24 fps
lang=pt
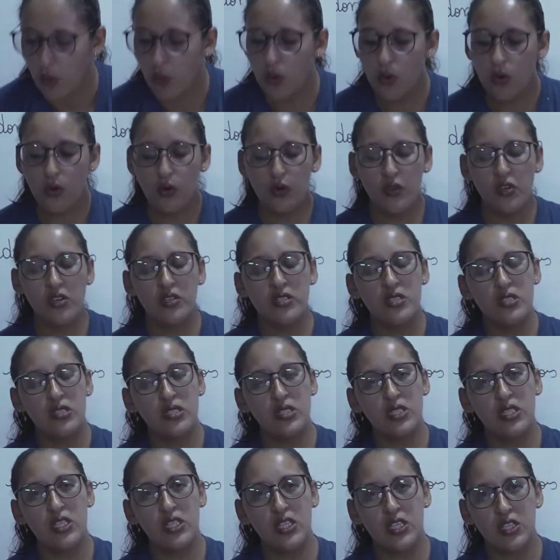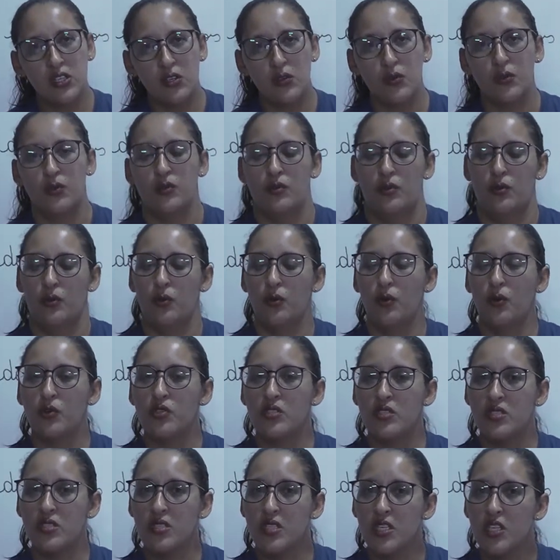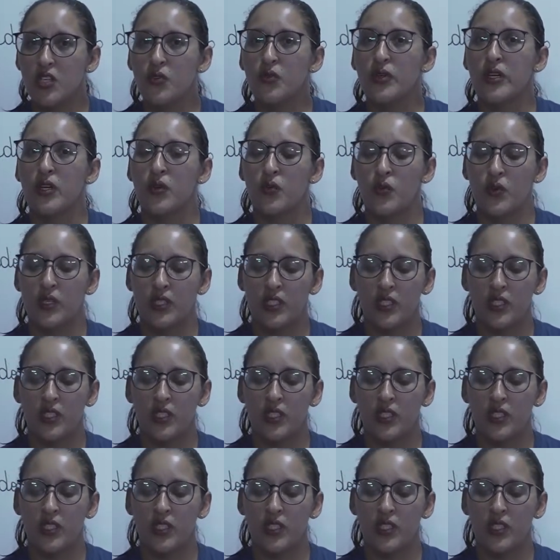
Ursinho. O ursinho é um